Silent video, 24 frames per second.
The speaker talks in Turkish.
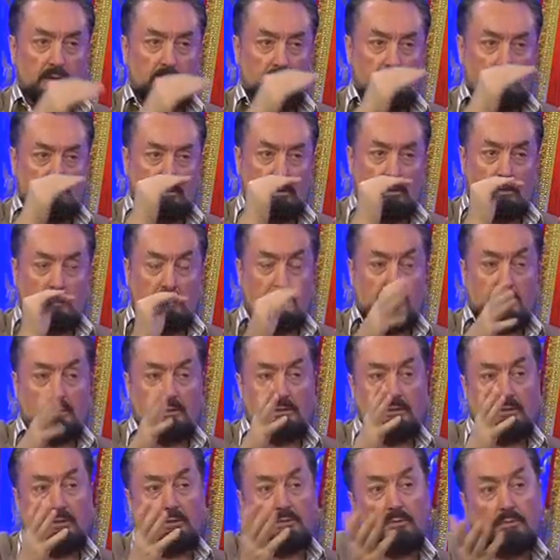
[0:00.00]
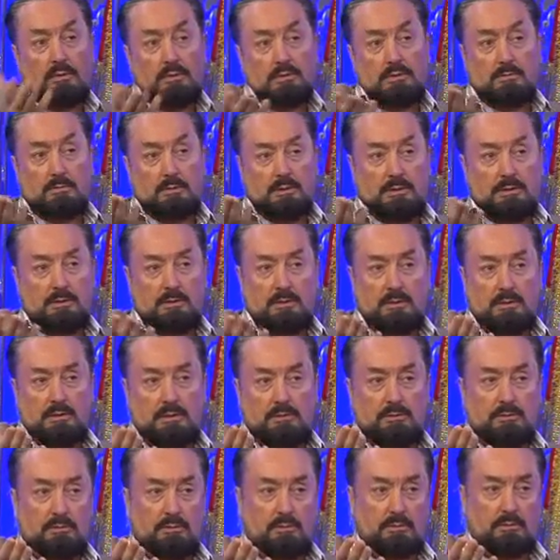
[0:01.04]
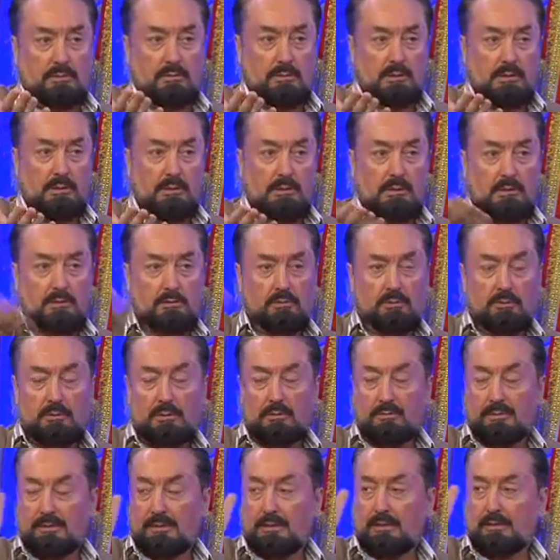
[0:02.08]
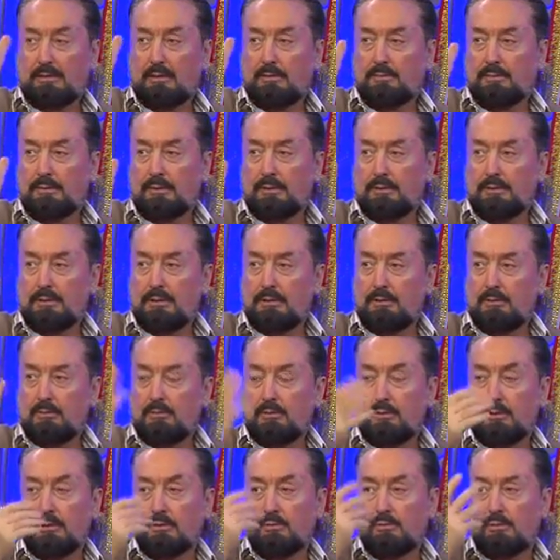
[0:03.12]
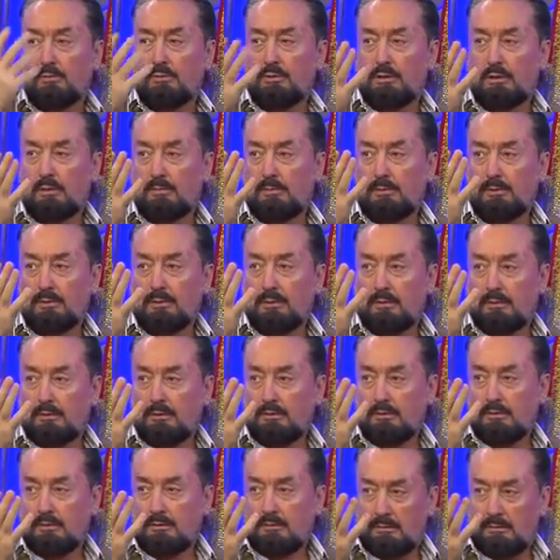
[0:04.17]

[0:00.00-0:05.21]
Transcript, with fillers: İnşallah. Dağdan aşağı yuvarlayacağım. Başka çaresi yok. Yahut orada bir set yapılacak. Oraya doğru çarpacak.